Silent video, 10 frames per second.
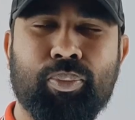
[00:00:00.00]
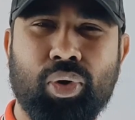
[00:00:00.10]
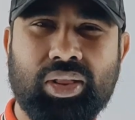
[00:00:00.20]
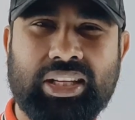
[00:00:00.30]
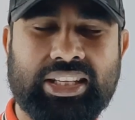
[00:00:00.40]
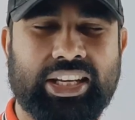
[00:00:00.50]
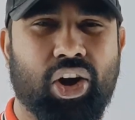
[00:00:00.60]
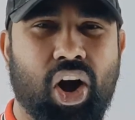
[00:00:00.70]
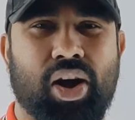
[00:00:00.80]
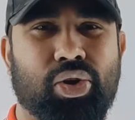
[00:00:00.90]
প্রতিটি
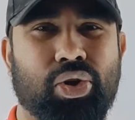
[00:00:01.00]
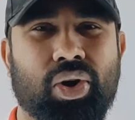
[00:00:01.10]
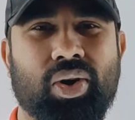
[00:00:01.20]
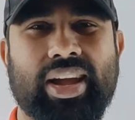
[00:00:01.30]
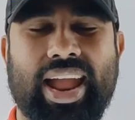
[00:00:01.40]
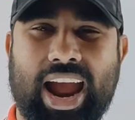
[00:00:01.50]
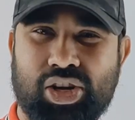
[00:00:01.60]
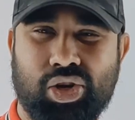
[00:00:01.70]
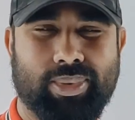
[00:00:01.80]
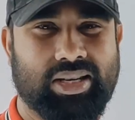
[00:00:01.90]
অঙ্ক
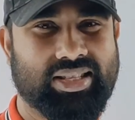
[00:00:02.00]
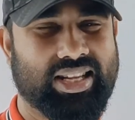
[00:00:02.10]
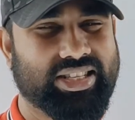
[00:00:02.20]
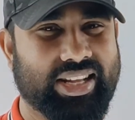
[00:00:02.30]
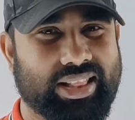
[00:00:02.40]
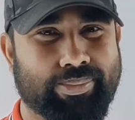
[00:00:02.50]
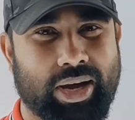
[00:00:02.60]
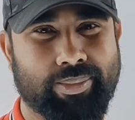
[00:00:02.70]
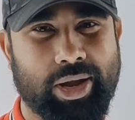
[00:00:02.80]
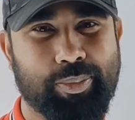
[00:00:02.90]
একশো পার্সেন্ট শিখতে
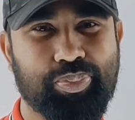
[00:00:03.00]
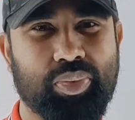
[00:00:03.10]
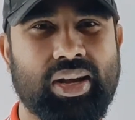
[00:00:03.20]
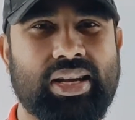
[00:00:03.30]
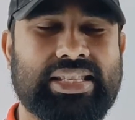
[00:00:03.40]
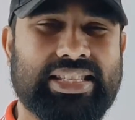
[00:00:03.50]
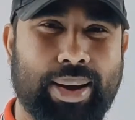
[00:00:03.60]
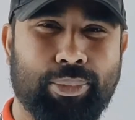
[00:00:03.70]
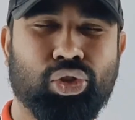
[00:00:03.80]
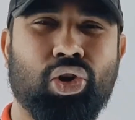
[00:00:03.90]
পারবে
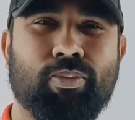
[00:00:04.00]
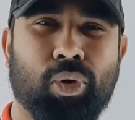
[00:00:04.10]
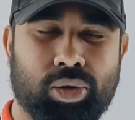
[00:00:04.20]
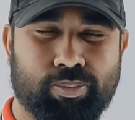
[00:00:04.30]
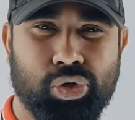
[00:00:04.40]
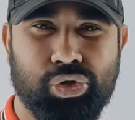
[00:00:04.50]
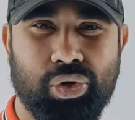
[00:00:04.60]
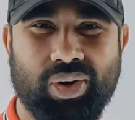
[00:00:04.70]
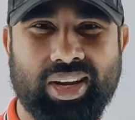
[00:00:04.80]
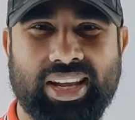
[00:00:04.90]
যাবতীয় বোর্ড
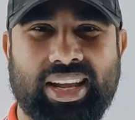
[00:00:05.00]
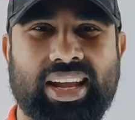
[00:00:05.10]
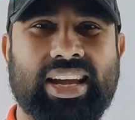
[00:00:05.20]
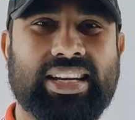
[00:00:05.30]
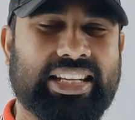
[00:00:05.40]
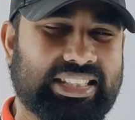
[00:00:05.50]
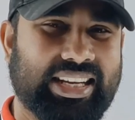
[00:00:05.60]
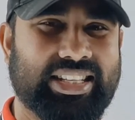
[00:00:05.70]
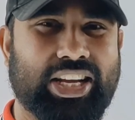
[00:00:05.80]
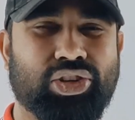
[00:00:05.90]
প্রশ্ন
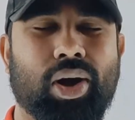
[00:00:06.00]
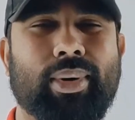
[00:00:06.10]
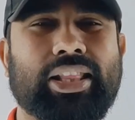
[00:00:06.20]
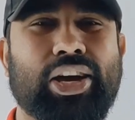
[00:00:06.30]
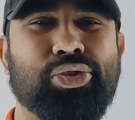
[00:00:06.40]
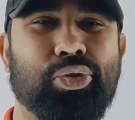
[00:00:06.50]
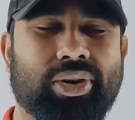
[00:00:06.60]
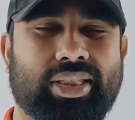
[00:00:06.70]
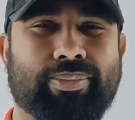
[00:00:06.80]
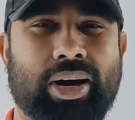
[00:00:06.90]
নিজে নিজেই সমাধান
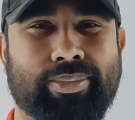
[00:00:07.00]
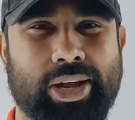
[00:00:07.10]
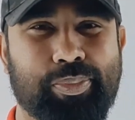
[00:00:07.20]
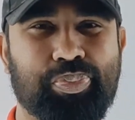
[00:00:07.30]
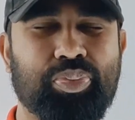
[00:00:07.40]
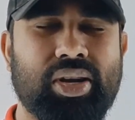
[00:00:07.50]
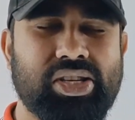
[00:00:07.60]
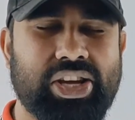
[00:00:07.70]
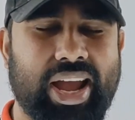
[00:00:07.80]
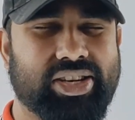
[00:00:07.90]
করতে পারবে
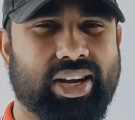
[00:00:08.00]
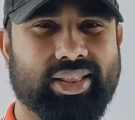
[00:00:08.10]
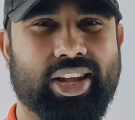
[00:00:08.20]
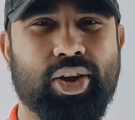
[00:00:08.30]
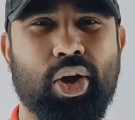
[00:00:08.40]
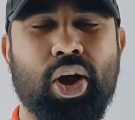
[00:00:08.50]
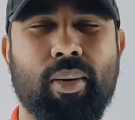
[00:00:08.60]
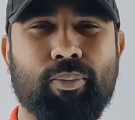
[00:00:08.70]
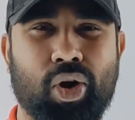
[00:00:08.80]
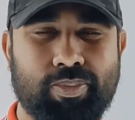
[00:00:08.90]
সেই সাথে
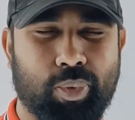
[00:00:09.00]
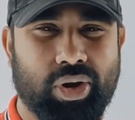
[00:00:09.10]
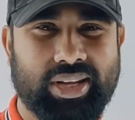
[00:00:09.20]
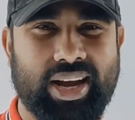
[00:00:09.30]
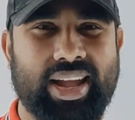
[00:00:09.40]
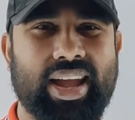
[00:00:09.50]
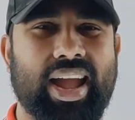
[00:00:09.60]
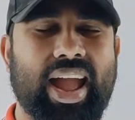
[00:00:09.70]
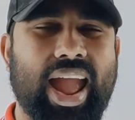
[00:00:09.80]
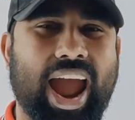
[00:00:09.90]
বোর্ড পরীক্ষায়
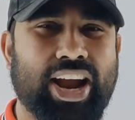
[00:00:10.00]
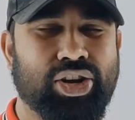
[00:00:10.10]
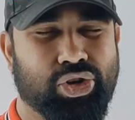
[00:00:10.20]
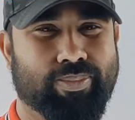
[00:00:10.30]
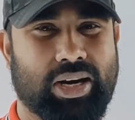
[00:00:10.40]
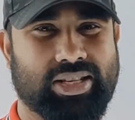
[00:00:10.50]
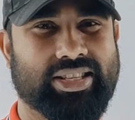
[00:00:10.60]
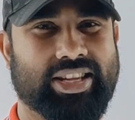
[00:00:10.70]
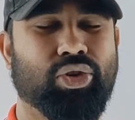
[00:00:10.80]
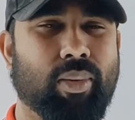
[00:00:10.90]
একশো
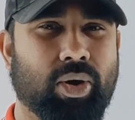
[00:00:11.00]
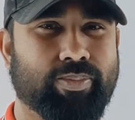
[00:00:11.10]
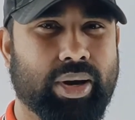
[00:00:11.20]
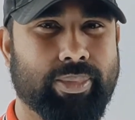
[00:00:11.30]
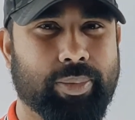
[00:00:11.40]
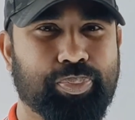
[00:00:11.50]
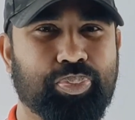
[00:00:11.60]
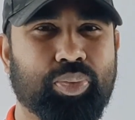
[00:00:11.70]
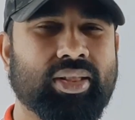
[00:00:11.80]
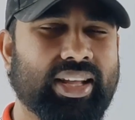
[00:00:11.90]
পার্সেন্ট কমন পাবে
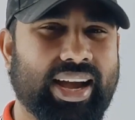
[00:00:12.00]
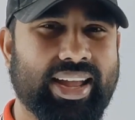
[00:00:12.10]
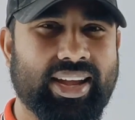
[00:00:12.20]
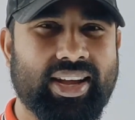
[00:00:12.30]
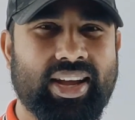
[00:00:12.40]
তাই